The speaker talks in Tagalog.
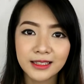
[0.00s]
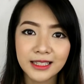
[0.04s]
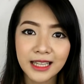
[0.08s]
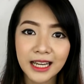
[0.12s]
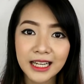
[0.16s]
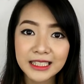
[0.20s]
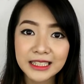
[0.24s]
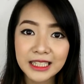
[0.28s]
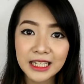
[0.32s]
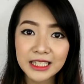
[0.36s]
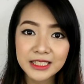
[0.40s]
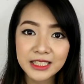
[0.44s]

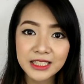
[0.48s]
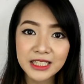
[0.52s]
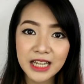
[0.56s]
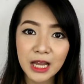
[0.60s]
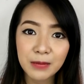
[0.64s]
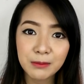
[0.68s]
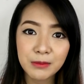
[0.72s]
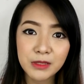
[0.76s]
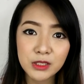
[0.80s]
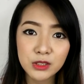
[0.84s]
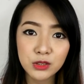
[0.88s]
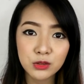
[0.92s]
Nakita kasi
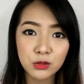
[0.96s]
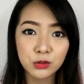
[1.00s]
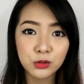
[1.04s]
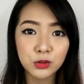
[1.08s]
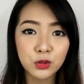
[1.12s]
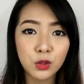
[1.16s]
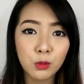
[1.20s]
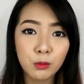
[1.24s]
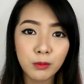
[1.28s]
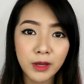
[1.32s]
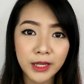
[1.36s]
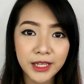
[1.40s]
namin
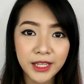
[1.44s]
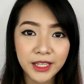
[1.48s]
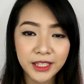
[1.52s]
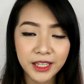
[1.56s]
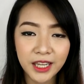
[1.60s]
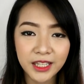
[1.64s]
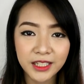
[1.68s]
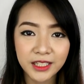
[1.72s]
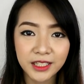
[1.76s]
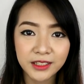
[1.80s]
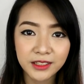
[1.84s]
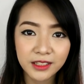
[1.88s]
suot ng
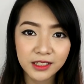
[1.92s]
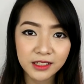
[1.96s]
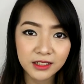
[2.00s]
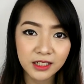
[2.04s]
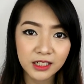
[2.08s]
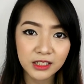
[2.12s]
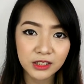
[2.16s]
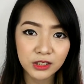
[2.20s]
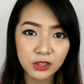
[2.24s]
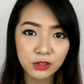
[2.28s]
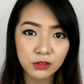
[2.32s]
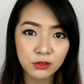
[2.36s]
mannequin and
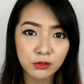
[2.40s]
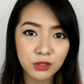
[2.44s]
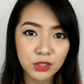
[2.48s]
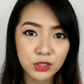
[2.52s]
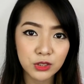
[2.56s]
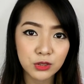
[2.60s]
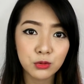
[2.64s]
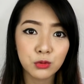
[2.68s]
ang ganda ng